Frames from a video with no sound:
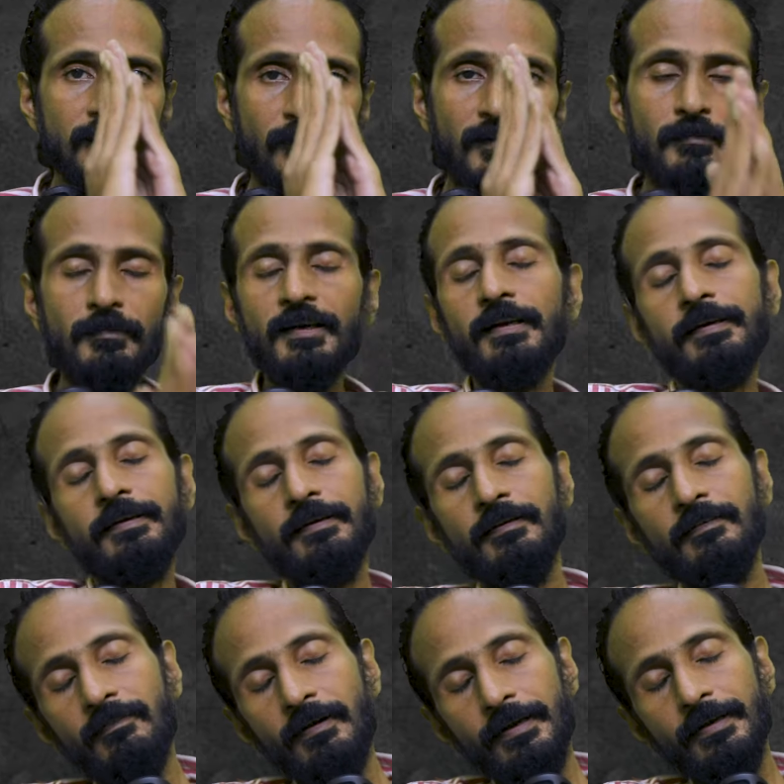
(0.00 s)
தமிழ் மக்களுக்கு
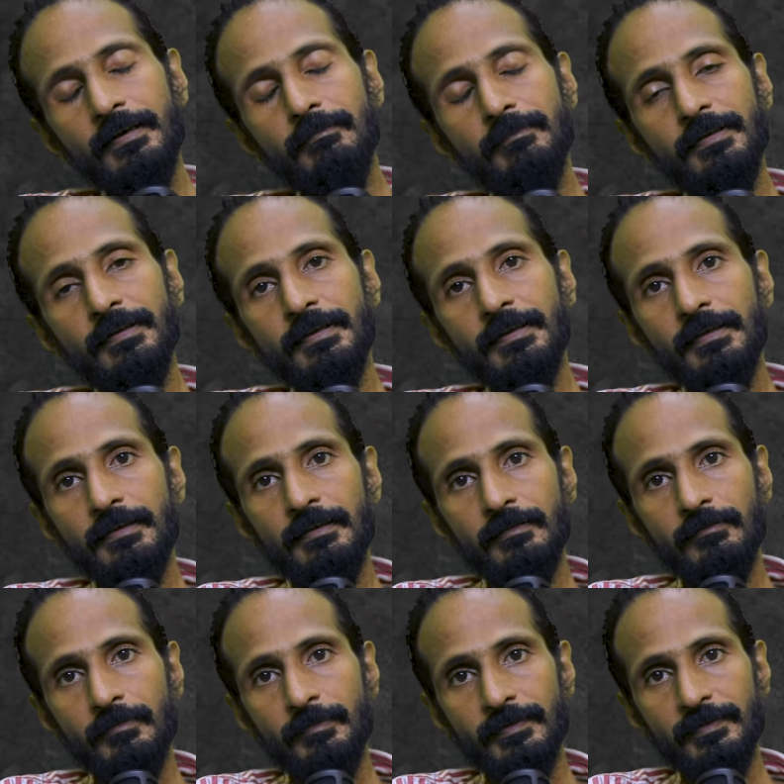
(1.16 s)
வணக்கம் இன்றைக்கி
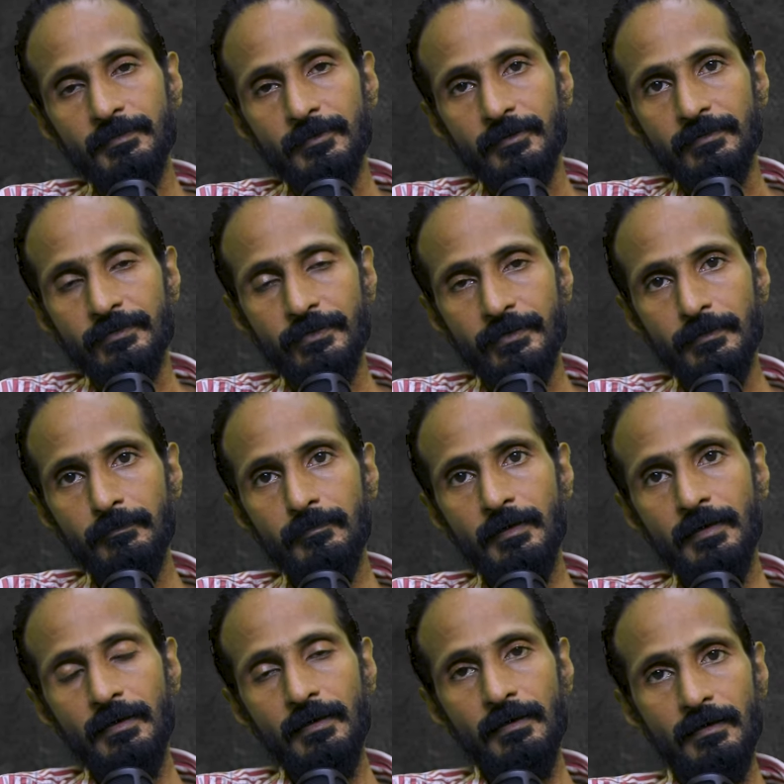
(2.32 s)
நம்ம பேச போகிற விஷயம்
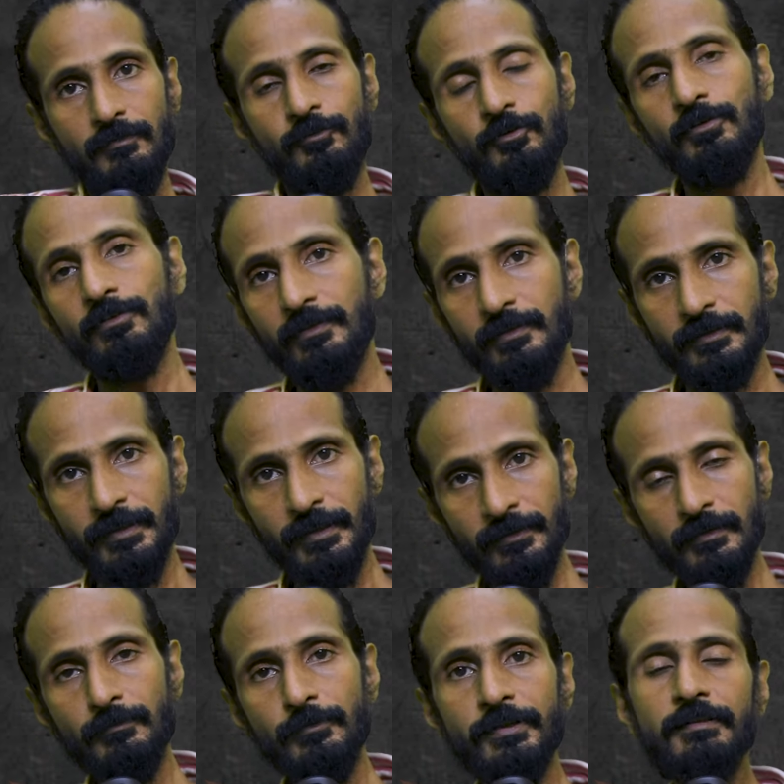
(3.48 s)
அஃப்கோர்ஸ்
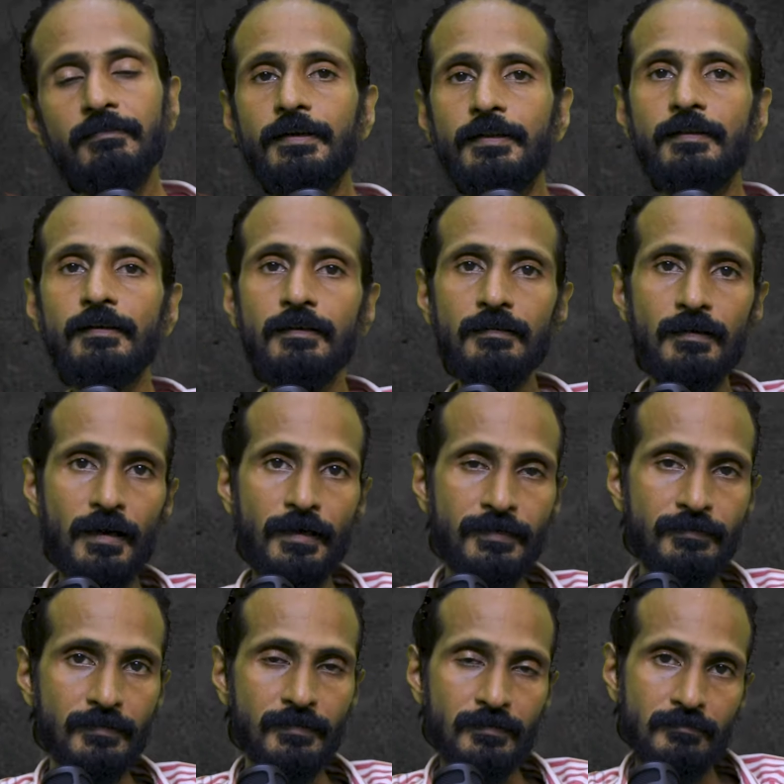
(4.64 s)
தேர்தல் முடிந்து விட்டது
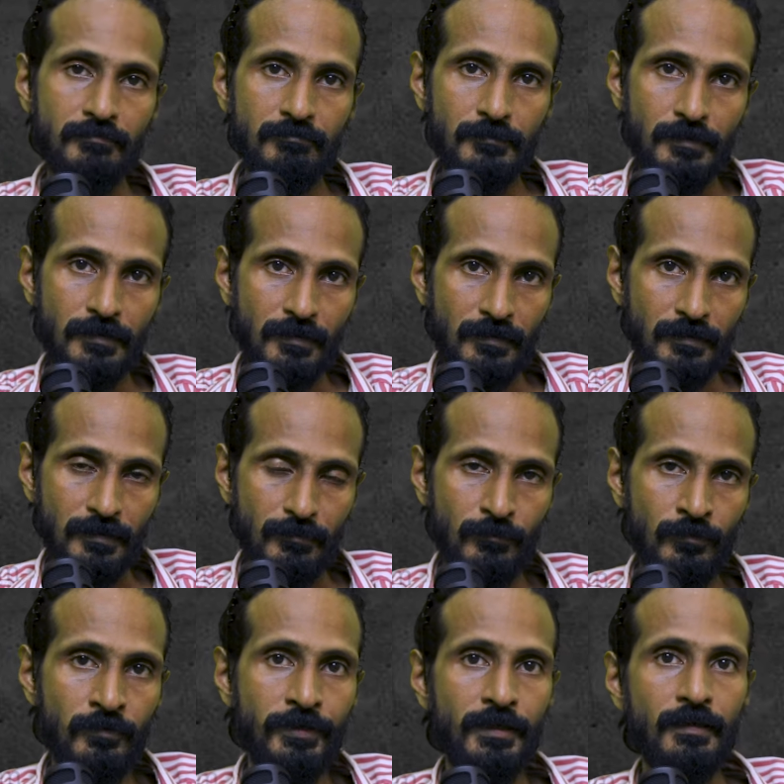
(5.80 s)
அடுத்து
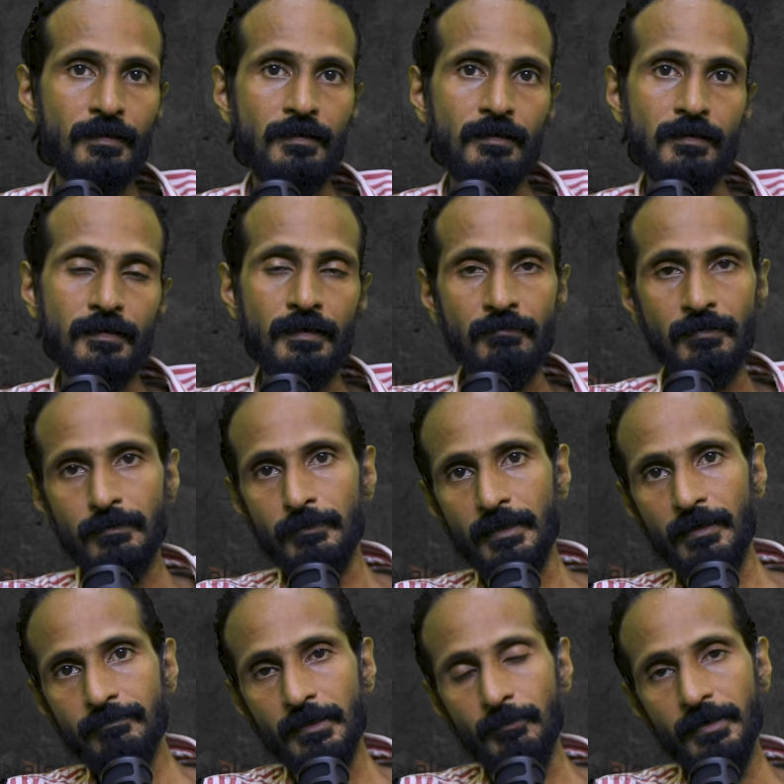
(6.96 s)
நம்முடைய கவனம்
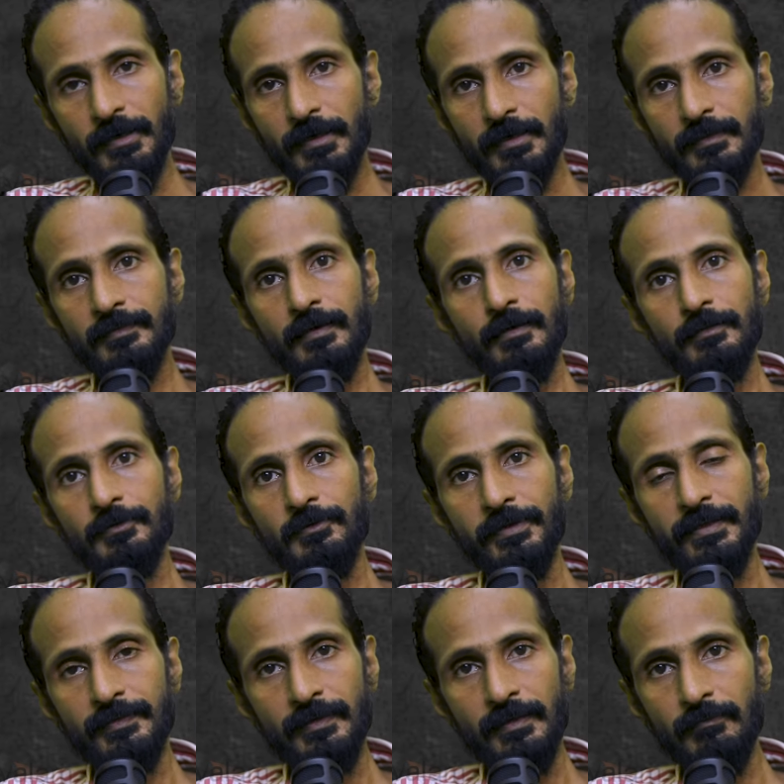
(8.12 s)
எல்லாம் தமிழக
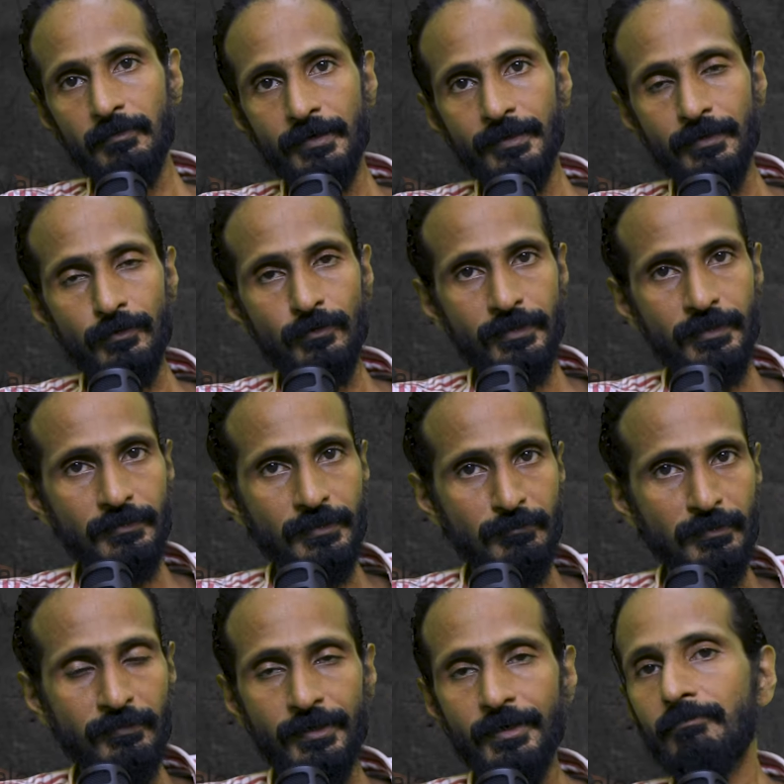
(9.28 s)
அரசாங்கத்துடைய செயல்பாடை நோக்கி
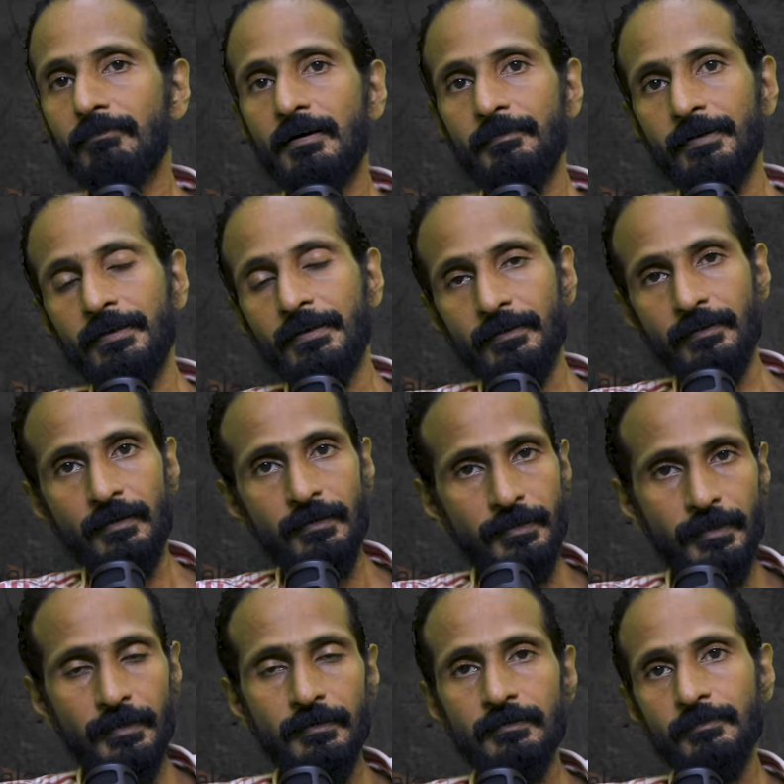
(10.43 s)
திரும்ப வேண்டும் அப்படின்றது தான்
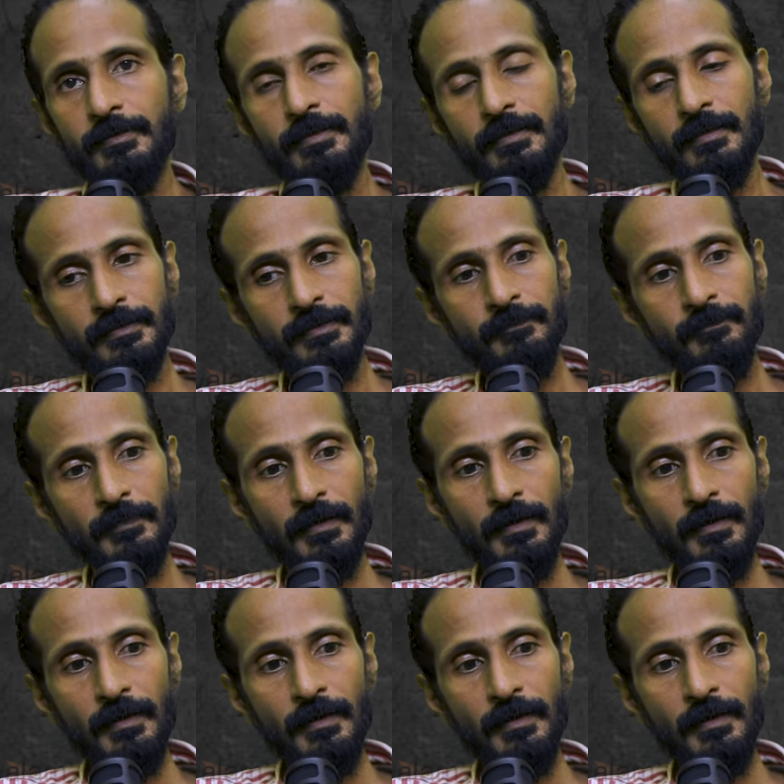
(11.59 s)
ஏன் அப்படின்னாக்க